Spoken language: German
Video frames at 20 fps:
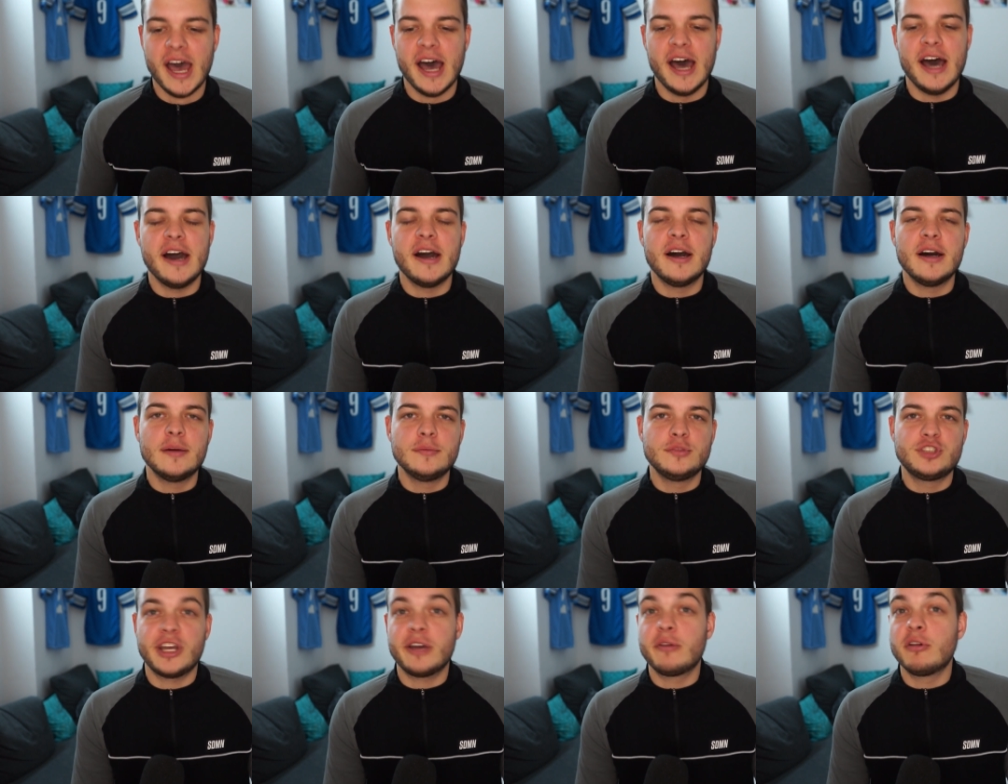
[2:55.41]

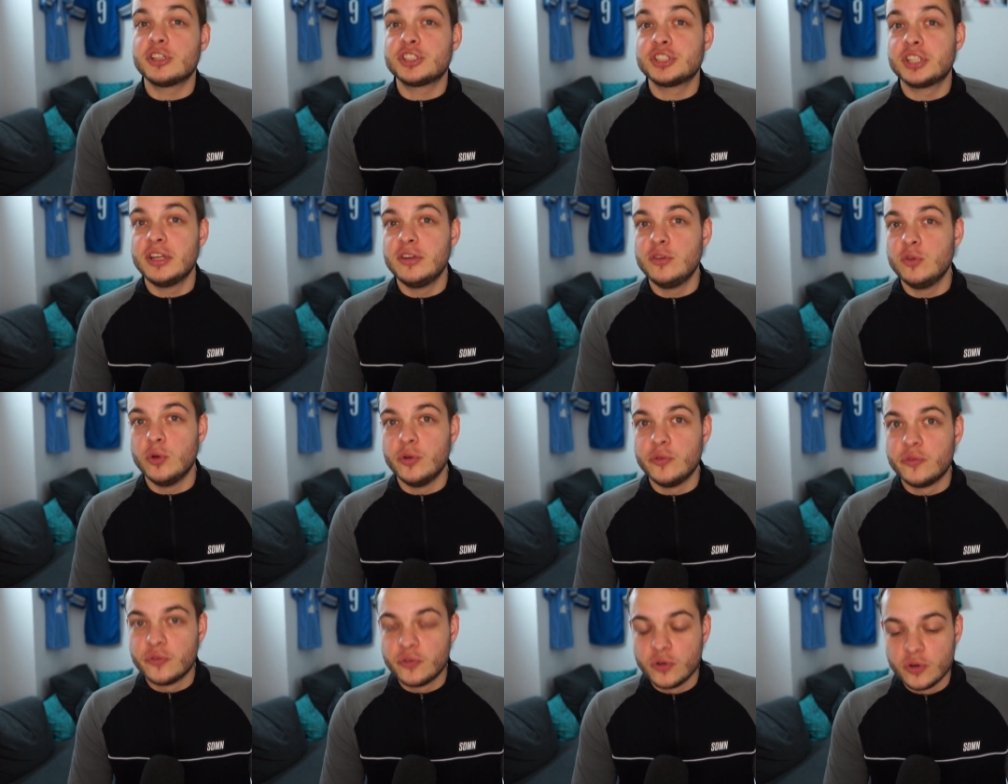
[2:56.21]
Ähm, Jaguars stehen
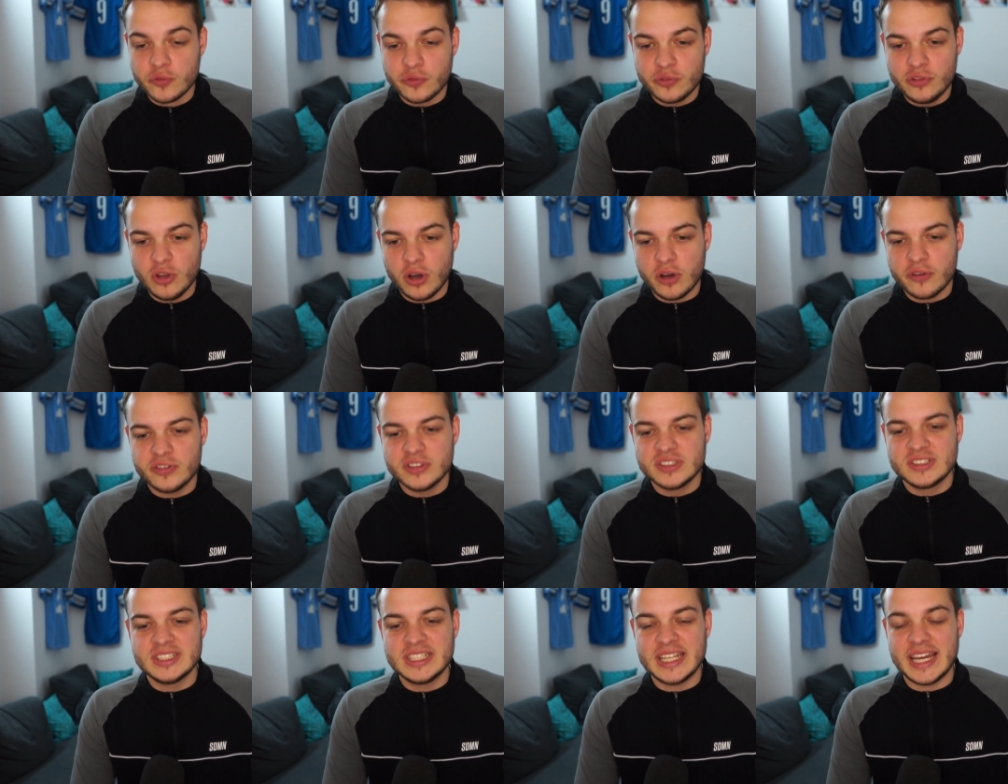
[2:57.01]
0-5,
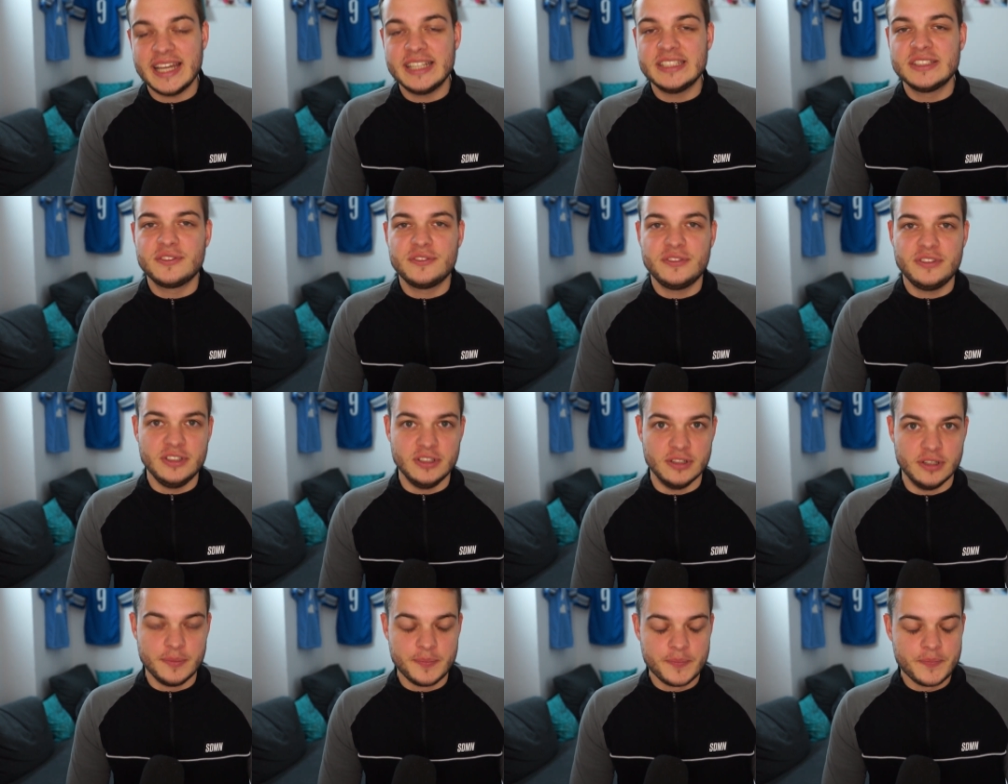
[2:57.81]
Dolphins sind
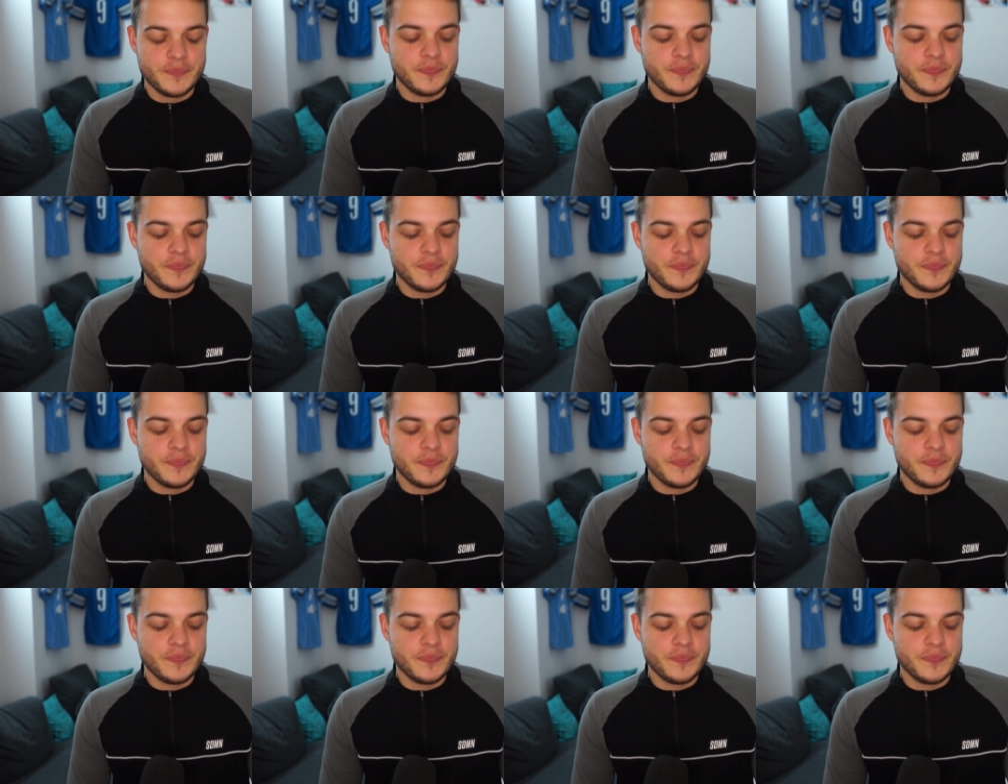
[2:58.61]
1-4.